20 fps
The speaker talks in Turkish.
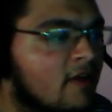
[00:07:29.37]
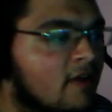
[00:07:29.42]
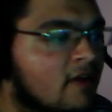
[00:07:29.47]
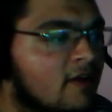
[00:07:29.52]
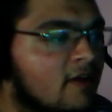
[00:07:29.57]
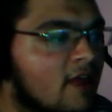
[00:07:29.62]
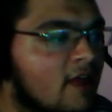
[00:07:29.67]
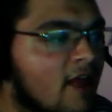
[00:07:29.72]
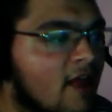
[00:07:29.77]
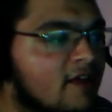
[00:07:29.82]

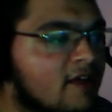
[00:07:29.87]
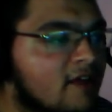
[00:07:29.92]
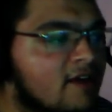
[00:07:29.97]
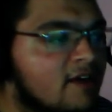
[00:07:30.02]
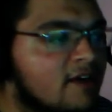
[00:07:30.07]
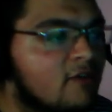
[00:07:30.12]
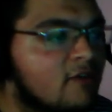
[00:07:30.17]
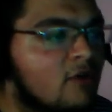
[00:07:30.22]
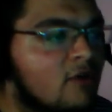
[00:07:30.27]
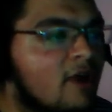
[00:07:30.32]
Yani
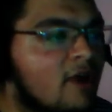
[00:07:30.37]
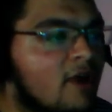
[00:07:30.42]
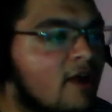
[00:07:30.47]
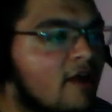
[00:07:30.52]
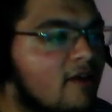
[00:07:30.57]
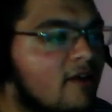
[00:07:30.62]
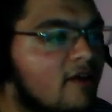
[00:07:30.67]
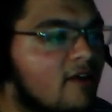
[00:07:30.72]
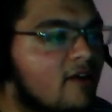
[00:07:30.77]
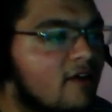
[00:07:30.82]
hırgürle
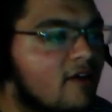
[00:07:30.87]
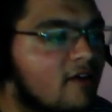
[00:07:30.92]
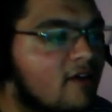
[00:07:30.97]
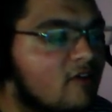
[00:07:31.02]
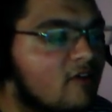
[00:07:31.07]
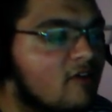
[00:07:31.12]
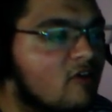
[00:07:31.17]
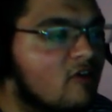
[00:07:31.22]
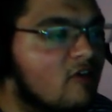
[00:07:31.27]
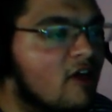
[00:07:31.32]

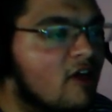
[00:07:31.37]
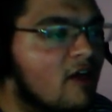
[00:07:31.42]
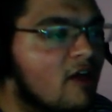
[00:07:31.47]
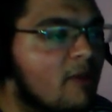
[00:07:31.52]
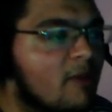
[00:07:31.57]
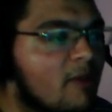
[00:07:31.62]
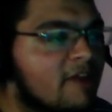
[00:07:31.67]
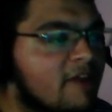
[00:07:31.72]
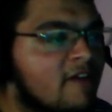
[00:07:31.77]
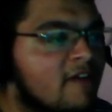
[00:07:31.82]
e, şey
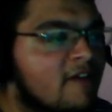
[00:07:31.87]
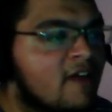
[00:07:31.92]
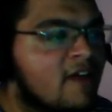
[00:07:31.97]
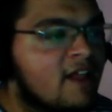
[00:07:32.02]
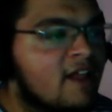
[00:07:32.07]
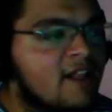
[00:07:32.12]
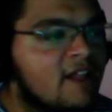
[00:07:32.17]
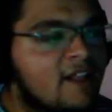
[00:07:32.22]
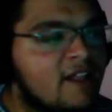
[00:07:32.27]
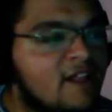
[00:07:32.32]
yapan
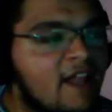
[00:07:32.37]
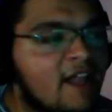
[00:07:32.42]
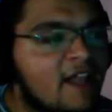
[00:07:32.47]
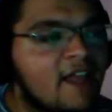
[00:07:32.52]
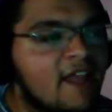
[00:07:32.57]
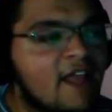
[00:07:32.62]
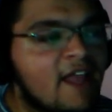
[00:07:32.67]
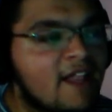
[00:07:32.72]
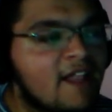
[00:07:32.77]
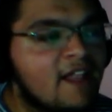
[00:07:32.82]
lane
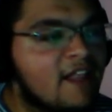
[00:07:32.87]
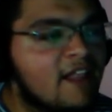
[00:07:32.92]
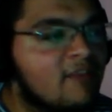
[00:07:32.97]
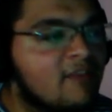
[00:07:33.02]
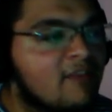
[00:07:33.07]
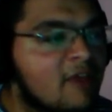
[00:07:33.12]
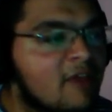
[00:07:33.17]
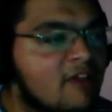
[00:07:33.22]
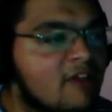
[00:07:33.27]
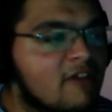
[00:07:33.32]
elde
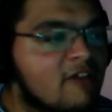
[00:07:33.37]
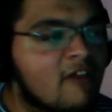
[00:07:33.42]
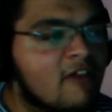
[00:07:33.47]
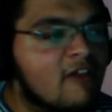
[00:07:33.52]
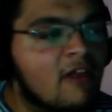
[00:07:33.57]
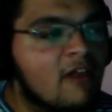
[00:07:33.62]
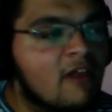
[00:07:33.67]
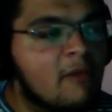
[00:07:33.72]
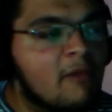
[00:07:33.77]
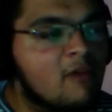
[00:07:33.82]
etmeye çalışan
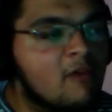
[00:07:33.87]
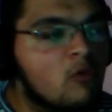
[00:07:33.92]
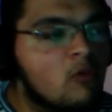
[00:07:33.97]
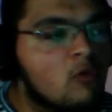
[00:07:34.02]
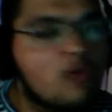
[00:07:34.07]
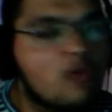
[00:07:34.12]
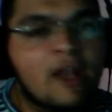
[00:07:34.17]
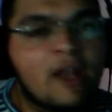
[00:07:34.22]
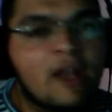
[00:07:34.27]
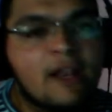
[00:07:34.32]
ebesi
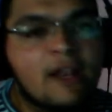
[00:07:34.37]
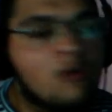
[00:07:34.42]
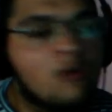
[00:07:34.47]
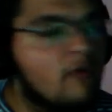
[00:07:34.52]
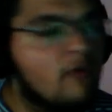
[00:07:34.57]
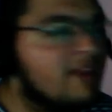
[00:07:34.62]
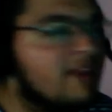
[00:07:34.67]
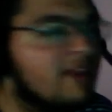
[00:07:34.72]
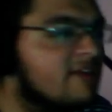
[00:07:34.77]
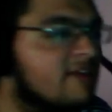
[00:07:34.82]
güzellere
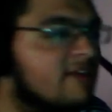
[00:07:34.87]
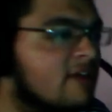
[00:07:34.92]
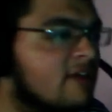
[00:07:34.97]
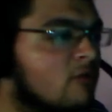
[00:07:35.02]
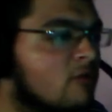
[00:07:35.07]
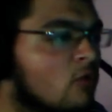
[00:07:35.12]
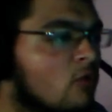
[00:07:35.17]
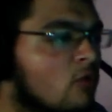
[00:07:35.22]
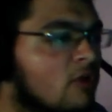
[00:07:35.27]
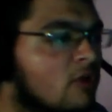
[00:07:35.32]

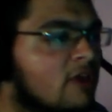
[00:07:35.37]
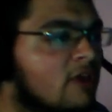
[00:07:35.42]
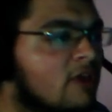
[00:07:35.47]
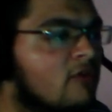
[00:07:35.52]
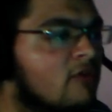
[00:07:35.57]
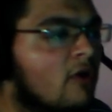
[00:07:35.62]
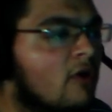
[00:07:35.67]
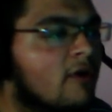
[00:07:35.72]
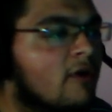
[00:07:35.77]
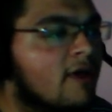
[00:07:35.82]
güvenirseniz oyun
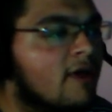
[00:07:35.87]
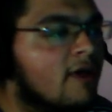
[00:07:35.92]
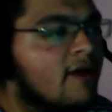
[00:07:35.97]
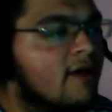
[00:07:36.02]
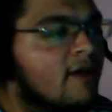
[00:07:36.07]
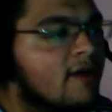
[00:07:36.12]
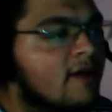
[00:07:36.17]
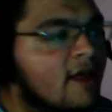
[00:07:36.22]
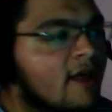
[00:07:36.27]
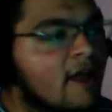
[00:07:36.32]
gidiyor.
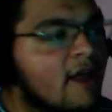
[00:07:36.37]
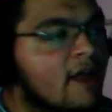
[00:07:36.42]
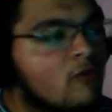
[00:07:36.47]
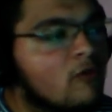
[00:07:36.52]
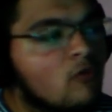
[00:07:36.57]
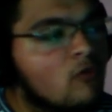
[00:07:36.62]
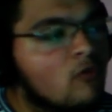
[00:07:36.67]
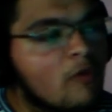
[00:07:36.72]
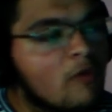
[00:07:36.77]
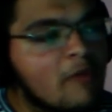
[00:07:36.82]
E gerçi
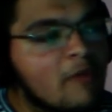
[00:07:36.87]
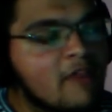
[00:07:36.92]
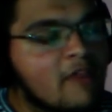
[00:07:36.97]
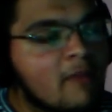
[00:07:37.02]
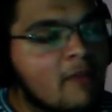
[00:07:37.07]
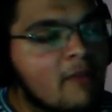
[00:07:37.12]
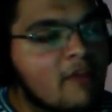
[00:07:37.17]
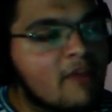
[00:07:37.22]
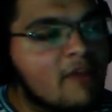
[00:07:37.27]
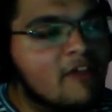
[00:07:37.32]

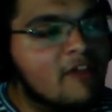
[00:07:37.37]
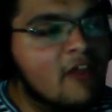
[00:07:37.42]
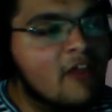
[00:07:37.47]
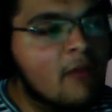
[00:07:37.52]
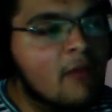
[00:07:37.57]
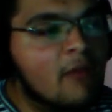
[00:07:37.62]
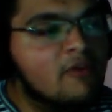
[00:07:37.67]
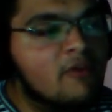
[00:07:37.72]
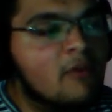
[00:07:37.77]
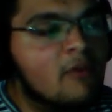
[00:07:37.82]
güvenmekten başka ne
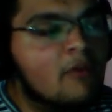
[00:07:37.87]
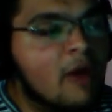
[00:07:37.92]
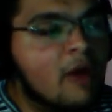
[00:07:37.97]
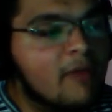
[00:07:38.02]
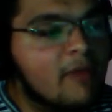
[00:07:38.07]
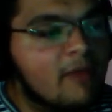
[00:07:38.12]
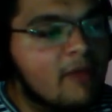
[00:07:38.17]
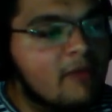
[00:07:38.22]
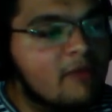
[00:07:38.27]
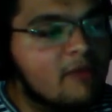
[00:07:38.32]
yapacağım
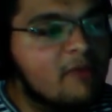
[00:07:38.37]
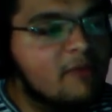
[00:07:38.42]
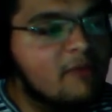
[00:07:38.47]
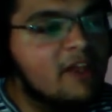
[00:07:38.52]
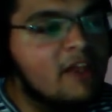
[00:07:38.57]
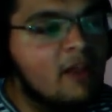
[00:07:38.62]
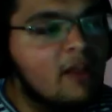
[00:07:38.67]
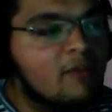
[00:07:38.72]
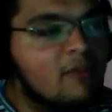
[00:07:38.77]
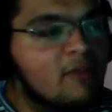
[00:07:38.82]
abi? Hepsi
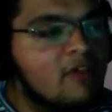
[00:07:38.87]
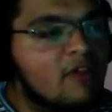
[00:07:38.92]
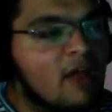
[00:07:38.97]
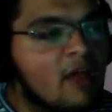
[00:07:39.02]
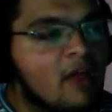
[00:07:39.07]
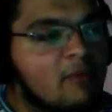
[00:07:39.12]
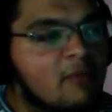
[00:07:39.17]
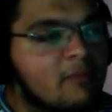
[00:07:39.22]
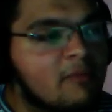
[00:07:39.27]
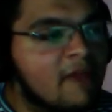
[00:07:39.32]
piklemiş ne
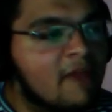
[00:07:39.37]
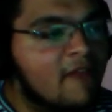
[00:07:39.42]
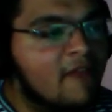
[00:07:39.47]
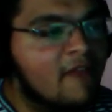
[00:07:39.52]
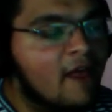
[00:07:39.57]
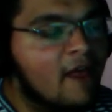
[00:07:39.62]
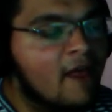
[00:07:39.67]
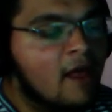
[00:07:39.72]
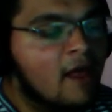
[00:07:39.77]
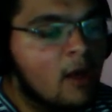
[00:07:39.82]
yapayım ben
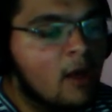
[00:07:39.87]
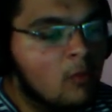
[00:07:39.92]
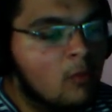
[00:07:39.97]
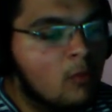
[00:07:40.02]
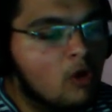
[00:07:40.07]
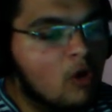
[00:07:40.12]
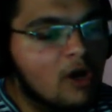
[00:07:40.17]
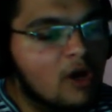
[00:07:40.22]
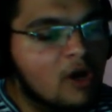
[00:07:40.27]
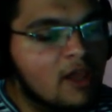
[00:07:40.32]
de
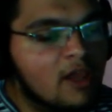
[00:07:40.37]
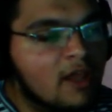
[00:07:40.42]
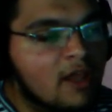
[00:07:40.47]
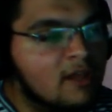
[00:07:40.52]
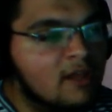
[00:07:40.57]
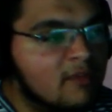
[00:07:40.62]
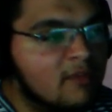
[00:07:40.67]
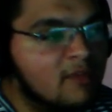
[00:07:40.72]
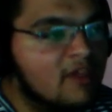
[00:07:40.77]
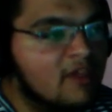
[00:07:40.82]
Morgan
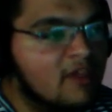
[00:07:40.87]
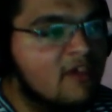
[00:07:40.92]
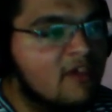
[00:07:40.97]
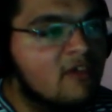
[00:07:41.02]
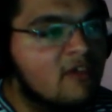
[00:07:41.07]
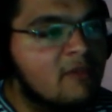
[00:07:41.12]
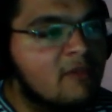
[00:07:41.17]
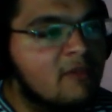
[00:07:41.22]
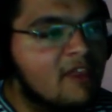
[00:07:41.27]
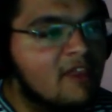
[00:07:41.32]
alayım iki
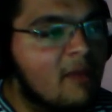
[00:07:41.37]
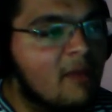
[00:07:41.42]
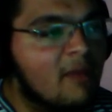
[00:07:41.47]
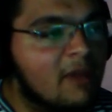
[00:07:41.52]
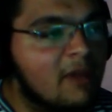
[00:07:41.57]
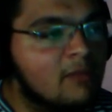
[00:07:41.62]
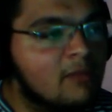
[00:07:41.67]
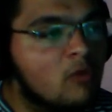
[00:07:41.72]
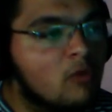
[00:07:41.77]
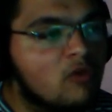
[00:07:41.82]
kişi mid
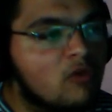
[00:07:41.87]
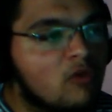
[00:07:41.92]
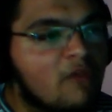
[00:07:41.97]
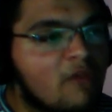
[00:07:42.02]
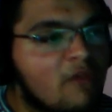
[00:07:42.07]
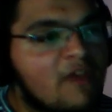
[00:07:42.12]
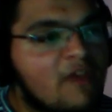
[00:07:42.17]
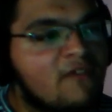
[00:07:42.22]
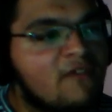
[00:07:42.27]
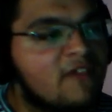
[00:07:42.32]
yapalım botta
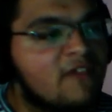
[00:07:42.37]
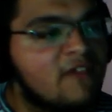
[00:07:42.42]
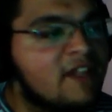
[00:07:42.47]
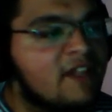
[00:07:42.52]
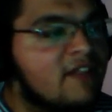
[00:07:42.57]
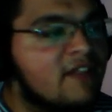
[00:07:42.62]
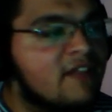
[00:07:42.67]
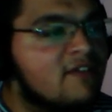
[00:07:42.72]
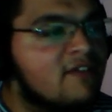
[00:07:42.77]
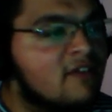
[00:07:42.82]
Vayne
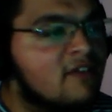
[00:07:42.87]
fitlesin.